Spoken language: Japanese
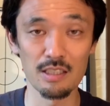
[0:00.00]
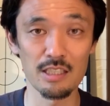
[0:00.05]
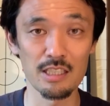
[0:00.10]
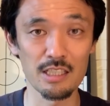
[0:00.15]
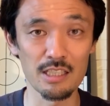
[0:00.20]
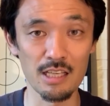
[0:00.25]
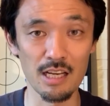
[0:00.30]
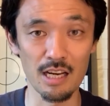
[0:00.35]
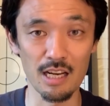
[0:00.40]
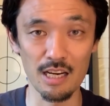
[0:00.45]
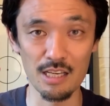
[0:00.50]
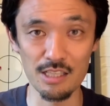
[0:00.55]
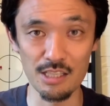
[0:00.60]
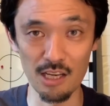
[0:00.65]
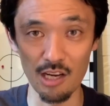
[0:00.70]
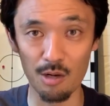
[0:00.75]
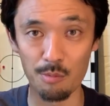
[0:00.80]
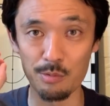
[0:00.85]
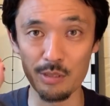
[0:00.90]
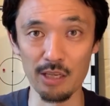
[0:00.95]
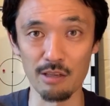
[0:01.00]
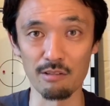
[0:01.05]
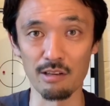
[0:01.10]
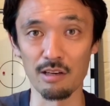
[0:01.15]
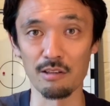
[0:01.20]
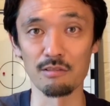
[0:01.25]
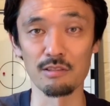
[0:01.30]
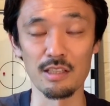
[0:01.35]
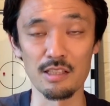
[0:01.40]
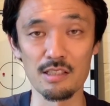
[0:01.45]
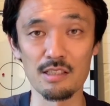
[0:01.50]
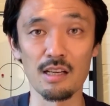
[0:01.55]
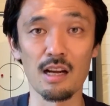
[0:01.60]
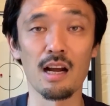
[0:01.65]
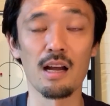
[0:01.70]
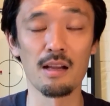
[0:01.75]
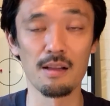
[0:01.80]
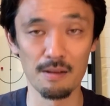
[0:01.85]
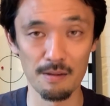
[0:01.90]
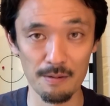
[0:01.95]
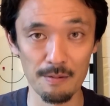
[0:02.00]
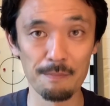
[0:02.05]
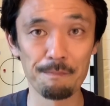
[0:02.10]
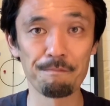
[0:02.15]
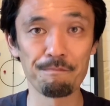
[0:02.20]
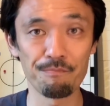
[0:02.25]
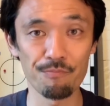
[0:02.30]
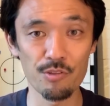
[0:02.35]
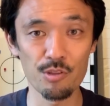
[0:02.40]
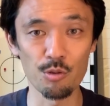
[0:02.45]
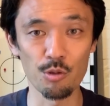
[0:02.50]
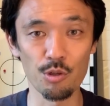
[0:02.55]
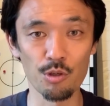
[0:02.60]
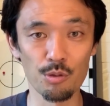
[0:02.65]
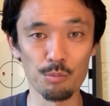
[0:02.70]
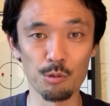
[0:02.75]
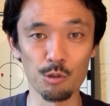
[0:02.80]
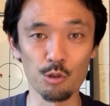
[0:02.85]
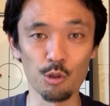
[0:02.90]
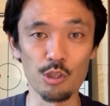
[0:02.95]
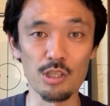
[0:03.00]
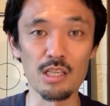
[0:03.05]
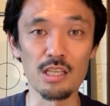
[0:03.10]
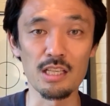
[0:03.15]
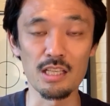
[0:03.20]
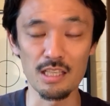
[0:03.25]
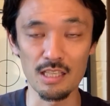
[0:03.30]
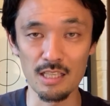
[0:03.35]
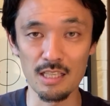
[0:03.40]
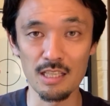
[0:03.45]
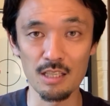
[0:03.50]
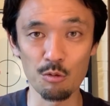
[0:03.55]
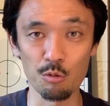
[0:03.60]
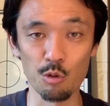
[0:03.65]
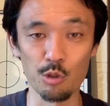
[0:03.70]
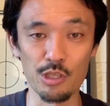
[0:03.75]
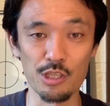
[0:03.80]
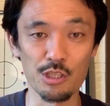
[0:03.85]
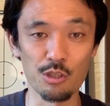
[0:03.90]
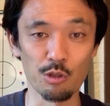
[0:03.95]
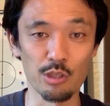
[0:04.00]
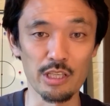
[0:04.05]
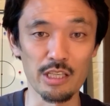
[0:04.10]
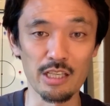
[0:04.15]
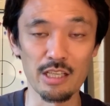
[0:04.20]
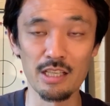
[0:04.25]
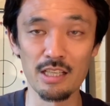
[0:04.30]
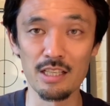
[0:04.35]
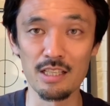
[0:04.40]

聞きながら試合を見てくれるんですが、それをもとにこう一緒に